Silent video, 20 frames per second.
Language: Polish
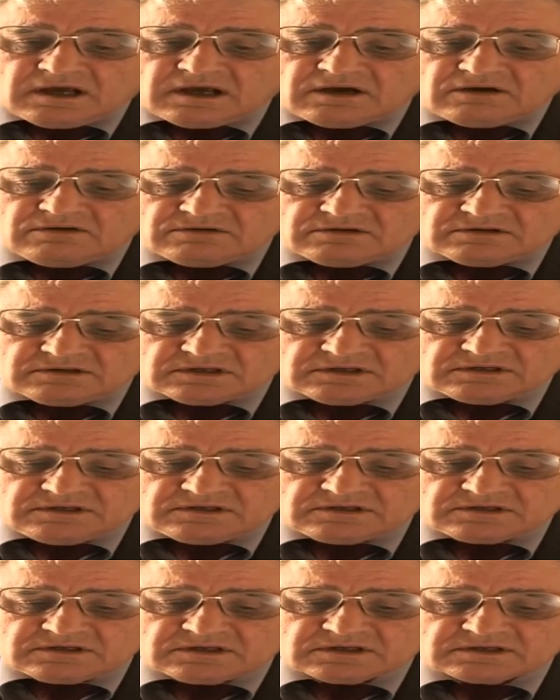a ono
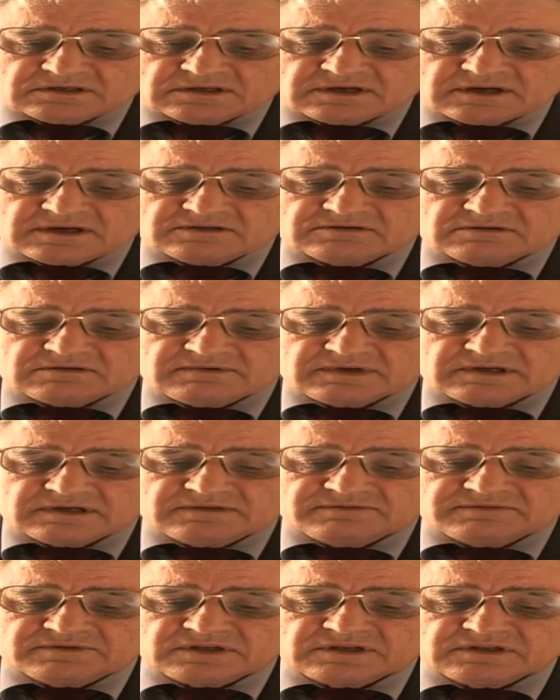technicznie jest
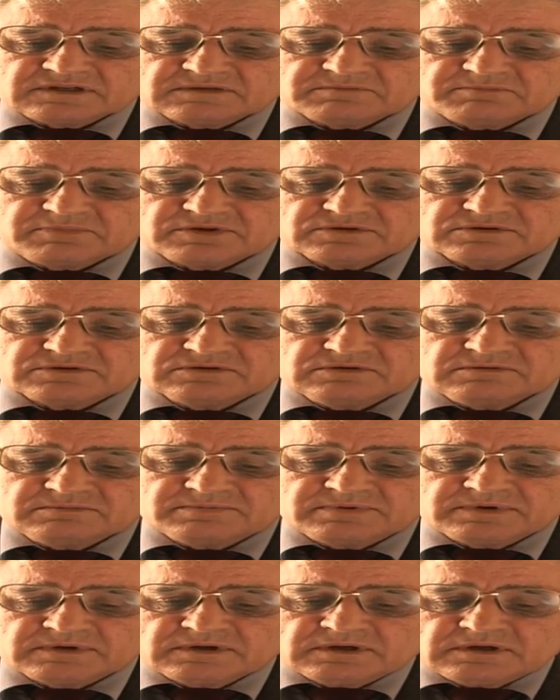realizowane w ten sposób,
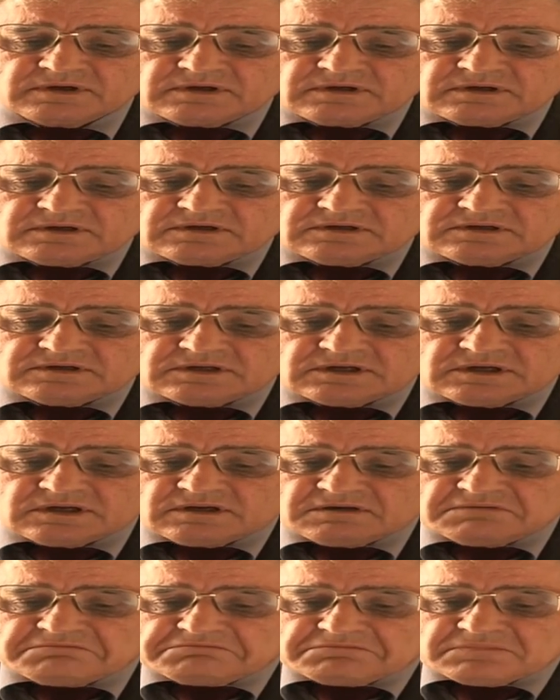
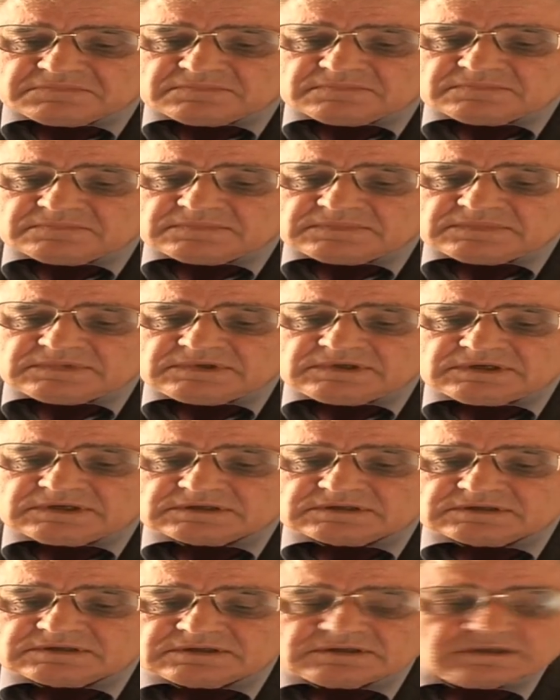że
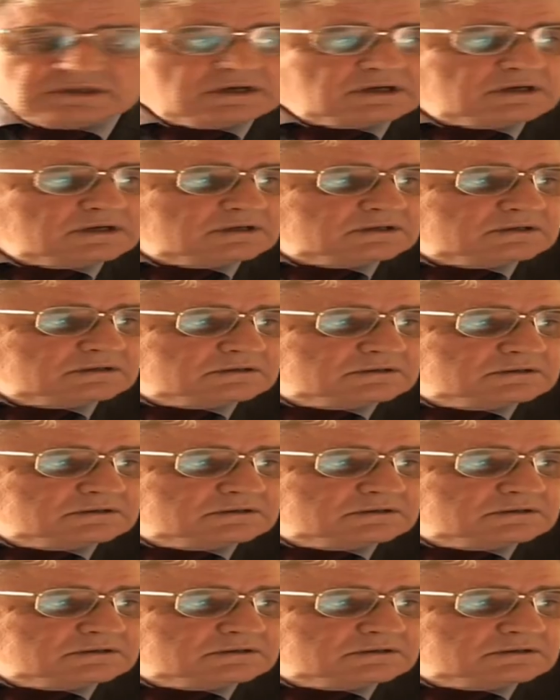jest na